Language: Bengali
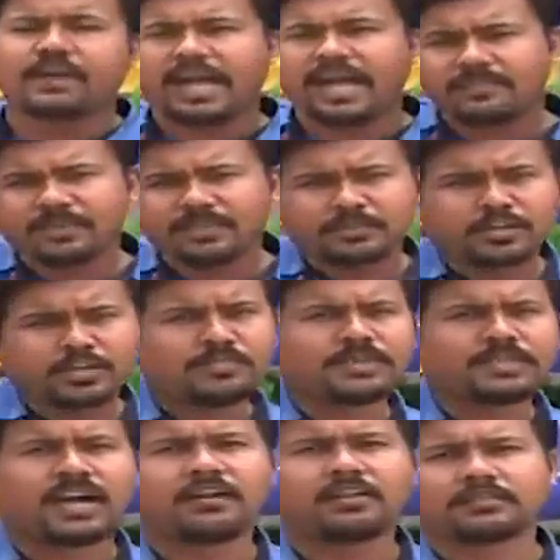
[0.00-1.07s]
এই বিদ্রোহী
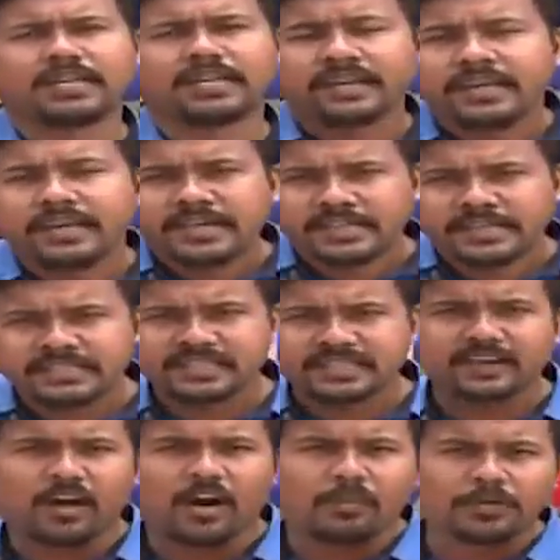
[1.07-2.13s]
বিধায়কদের নিজেদের
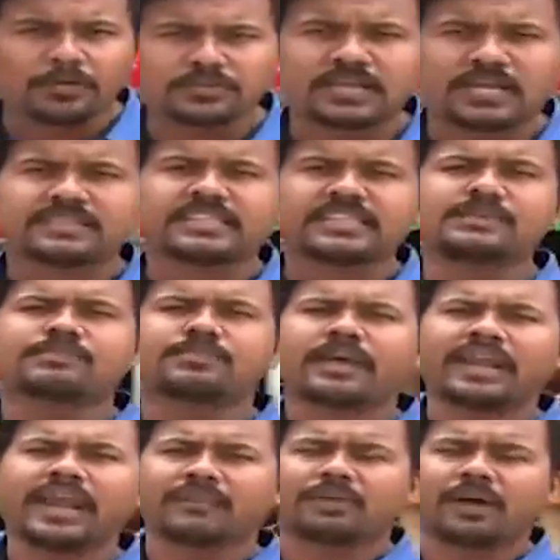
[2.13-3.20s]
অবস্থান তিনি ফের
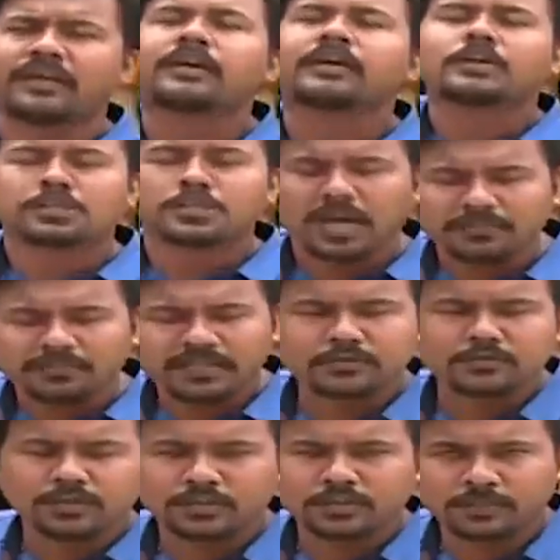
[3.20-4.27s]
একবার সামনে
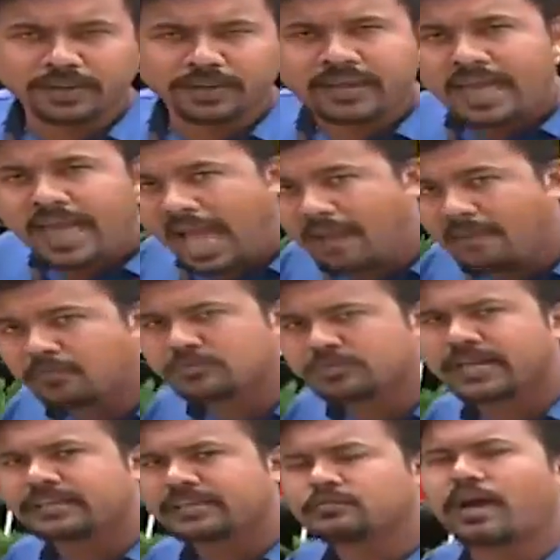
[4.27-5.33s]
তুলে ধরবেন
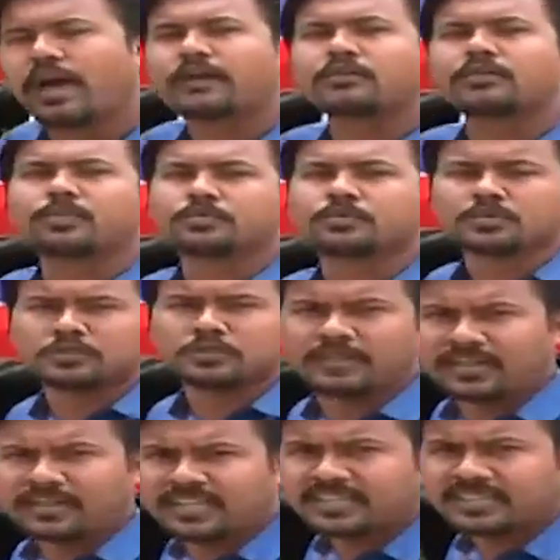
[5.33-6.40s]
এমনটাই কিন্তু এখনো পর্যন্ত
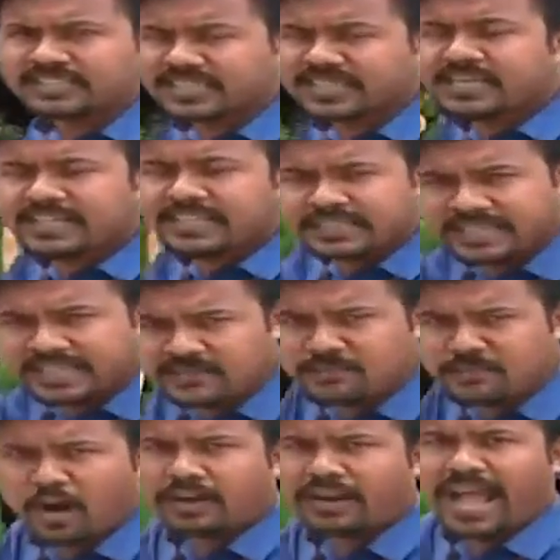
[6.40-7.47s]
জানা যাচ্ছে
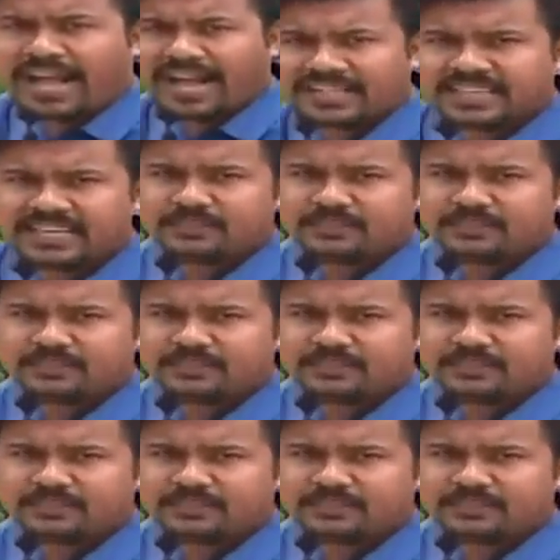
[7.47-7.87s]
দিনভর একাধিক